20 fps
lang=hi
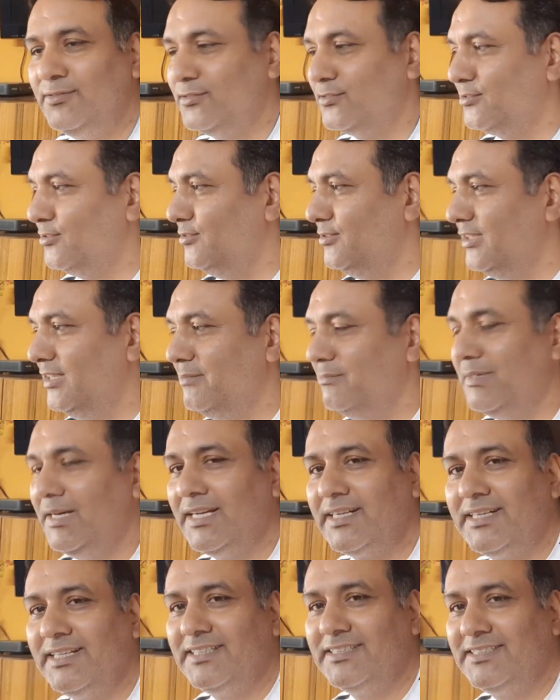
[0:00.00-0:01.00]
उसको जो है
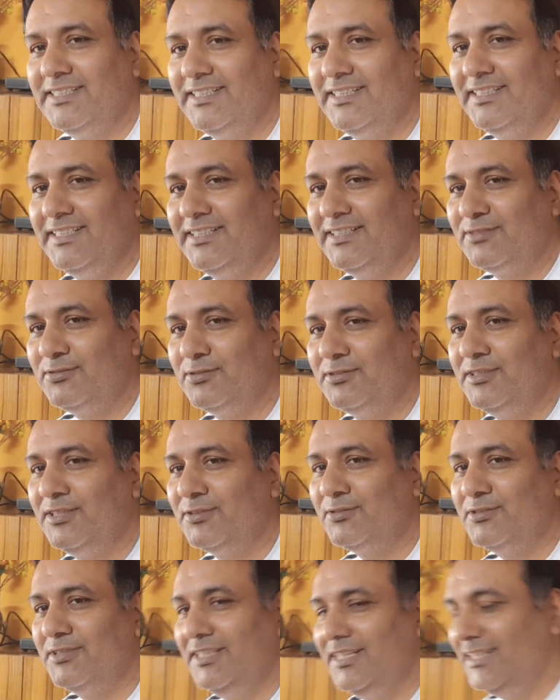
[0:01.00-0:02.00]
मार्केट से कुछ
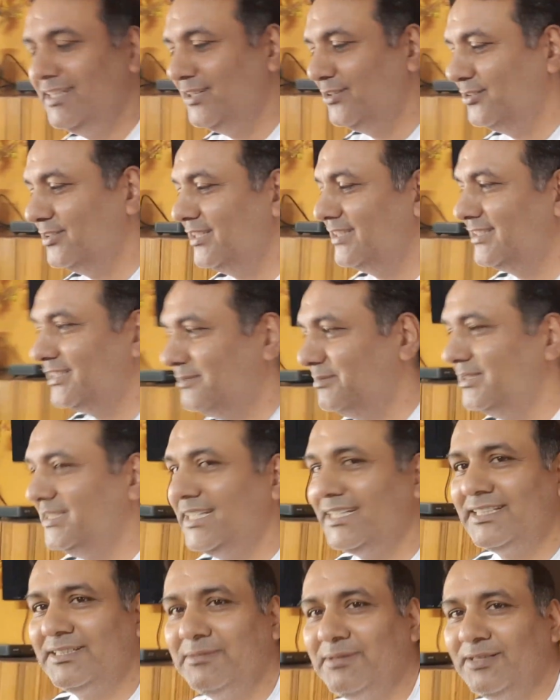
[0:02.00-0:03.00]
ना कुछ लेना होता तभी
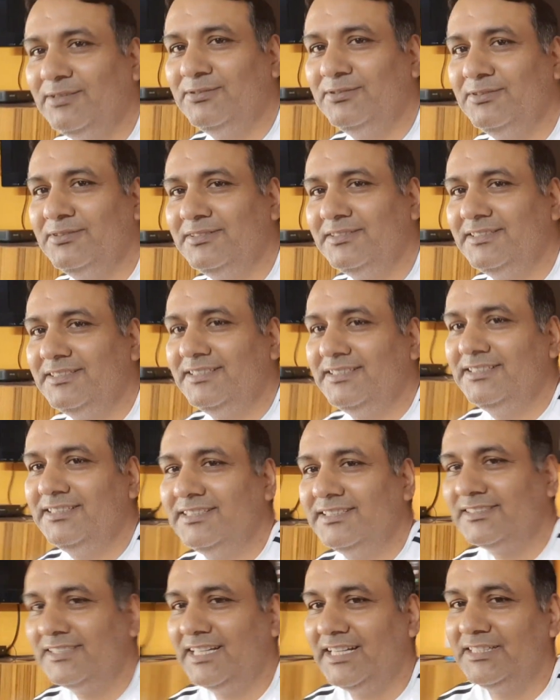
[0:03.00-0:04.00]
जाके भानु
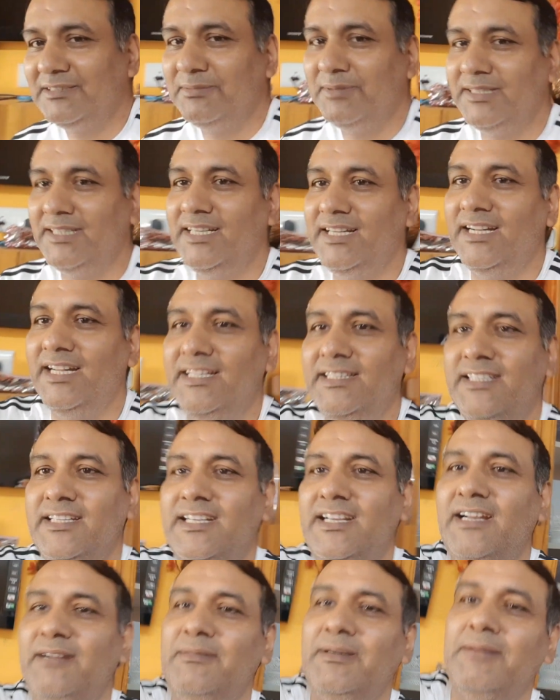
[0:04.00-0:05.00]
साथ में घर
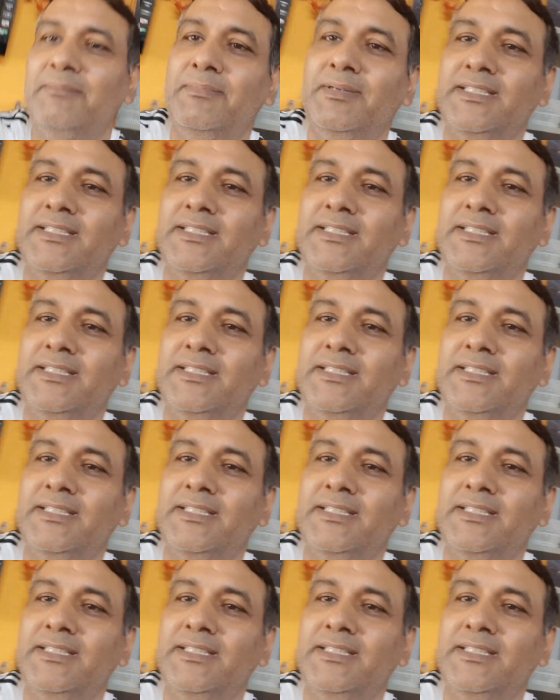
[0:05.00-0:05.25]
आती है अब आप